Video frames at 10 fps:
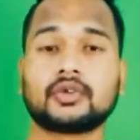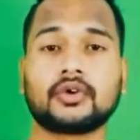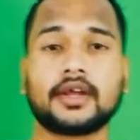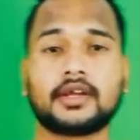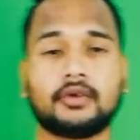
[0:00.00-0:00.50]
तो
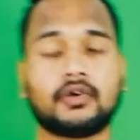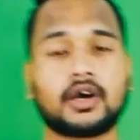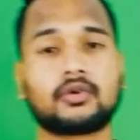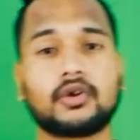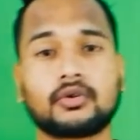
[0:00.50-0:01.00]
एक क्यू आर
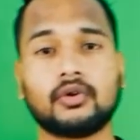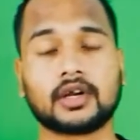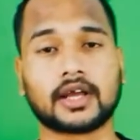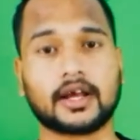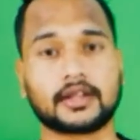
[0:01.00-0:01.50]
कोड खुल
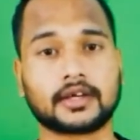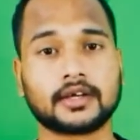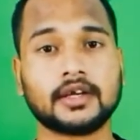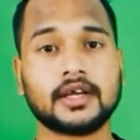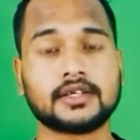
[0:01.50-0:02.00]
के आता
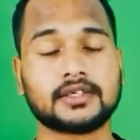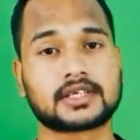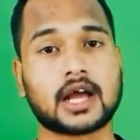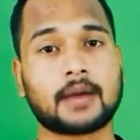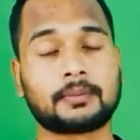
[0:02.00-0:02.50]
है
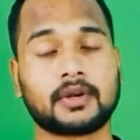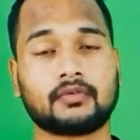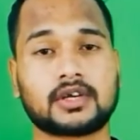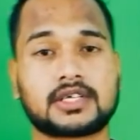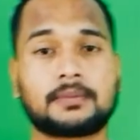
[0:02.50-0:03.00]
जिसे आप अपने
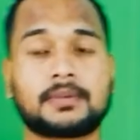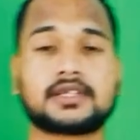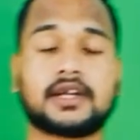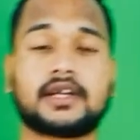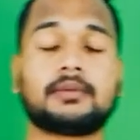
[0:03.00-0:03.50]
व्हाट्सएप की
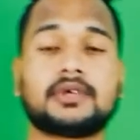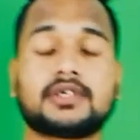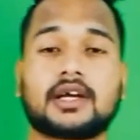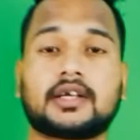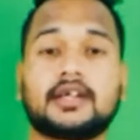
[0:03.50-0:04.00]
सेटिंग में
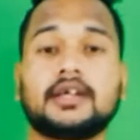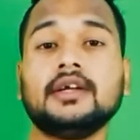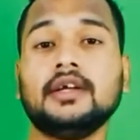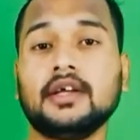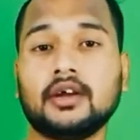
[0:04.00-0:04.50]
जाके
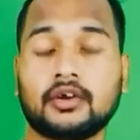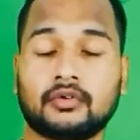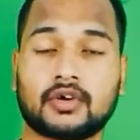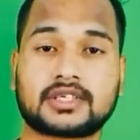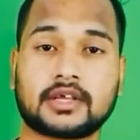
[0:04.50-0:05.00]

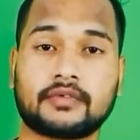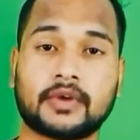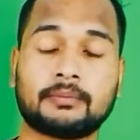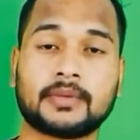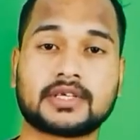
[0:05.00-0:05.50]
व्हाट्सएप
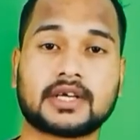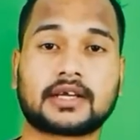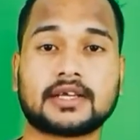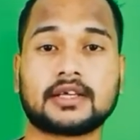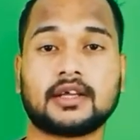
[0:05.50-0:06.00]
वेब में
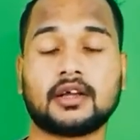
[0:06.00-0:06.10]
जाके